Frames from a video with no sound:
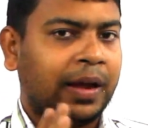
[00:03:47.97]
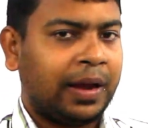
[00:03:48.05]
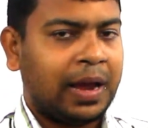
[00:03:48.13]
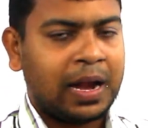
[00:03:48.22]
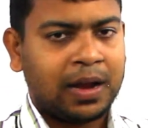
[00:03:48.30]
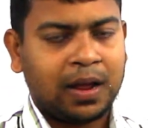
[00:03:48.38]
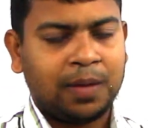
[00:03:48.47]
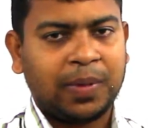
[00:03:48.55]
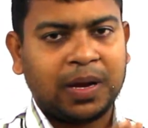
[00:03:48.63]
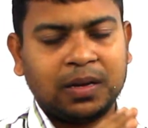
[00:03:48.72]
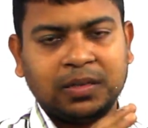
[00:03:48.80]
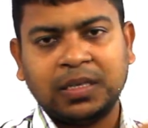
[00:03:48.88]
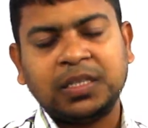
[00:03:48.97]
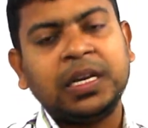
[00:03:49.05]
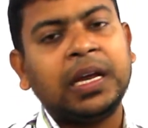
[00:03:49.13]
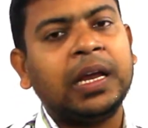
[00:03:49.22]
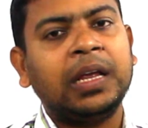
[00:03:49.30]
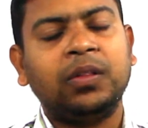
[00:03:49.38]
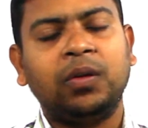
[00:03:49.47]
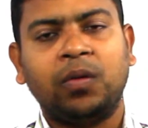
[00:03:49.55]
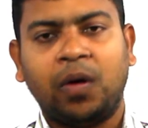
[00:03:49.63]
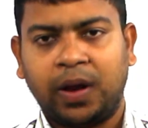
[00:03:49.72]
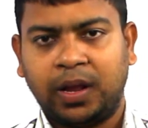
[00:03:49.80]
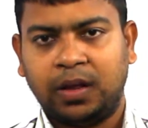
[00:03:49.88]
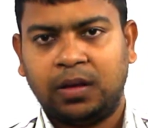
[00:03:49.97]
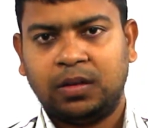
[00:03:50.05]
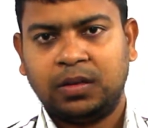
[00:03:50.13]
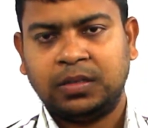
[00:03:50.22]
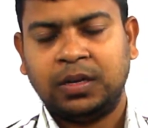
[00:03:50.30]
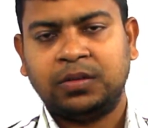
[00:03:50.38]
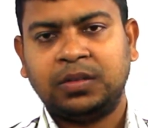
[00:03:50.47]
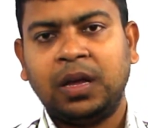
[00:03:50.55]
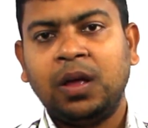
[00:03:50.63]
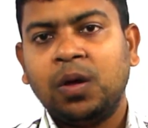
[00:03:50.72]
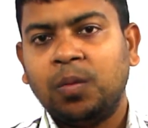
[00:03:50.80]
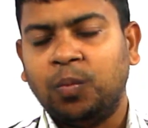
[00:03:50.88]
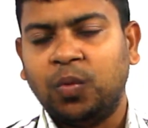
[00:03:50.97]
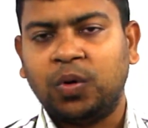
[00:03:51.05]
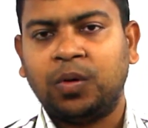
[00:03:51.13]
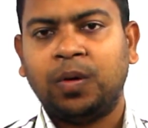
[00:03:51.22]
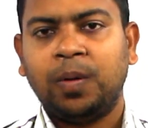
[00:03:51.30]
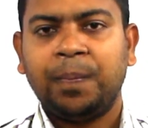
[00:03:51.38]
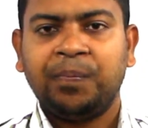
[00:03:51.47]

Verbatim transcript: জ্ঞান নাই বা যে শিক্ষিত নয় যে হচ্ছে মূর্খ